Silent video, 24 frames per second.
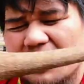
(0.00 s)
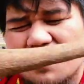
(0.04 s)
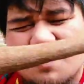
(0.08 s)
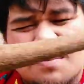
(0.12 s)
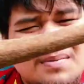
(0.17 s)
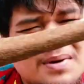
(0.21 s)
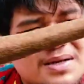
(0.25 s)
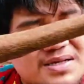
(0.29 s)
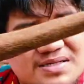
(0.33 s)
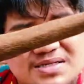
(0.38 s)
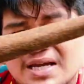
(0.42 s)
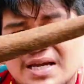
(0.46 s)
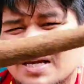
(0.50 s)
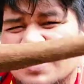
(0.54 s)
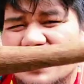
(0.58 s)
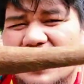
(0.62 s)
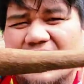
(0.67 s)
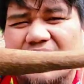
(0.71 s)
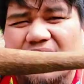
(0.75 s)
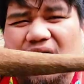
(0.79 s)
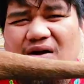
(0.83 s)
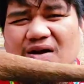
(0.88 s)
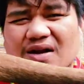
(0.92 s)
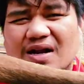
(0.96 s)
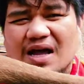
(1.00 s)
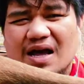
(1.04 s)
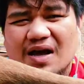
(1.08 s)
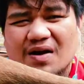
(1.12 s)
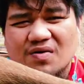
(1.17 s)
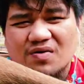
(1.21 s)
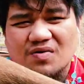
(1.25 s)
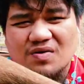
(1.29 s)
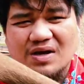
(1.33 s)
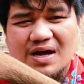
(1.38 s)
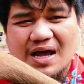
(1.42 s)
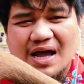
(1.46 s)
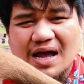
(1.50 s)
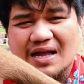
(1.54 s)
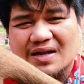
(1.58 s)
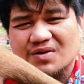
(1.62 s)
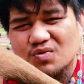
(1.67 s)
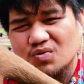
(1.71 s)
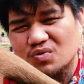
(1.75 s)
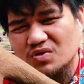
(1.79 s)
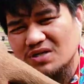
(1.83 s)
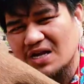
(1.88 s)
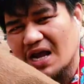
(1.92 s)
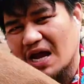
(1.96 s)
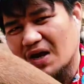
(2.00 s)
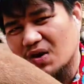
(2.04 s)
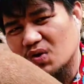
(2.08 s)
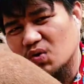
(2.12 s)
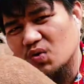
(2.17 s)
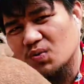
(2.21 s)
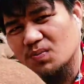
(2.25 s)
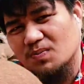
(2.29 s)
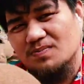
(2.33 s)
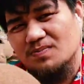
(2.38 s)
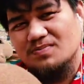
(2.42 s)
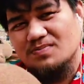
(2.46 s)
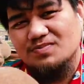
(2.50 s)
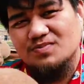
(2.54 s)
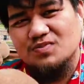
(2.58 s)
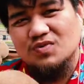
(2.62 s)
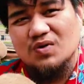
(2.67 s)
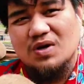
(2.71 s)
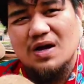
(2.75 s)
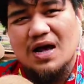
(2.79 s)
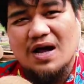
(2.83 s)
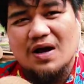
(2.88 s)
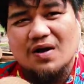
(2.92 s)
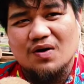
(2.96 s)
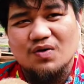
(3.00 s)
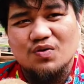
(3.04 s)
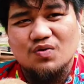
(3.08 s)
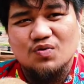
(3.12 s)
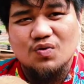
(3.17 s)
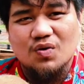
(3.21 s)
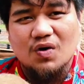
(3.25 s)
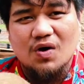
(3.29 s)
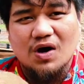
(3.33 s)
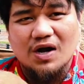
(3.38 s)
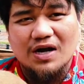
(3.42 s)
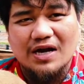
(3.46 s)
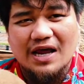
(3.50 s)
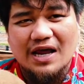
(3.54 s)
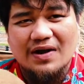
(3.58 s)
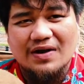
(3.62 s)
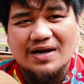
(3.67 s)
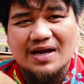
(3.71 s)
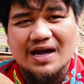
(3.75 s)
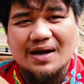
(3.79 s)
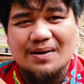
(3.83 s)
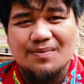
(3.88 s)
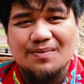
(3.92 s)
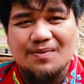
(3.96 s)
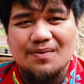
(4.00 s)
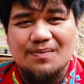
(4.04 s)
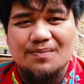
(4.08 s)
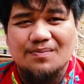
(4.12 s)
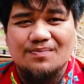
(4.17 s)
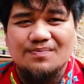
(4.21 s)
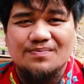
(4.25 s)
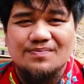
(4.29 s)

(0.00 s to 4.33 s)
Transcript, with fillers: เหมือนจริงแน่นอนนะครับคุณลูกค้าดูจากรูปลูกค้าก็ดูออกแล้วนะครับผม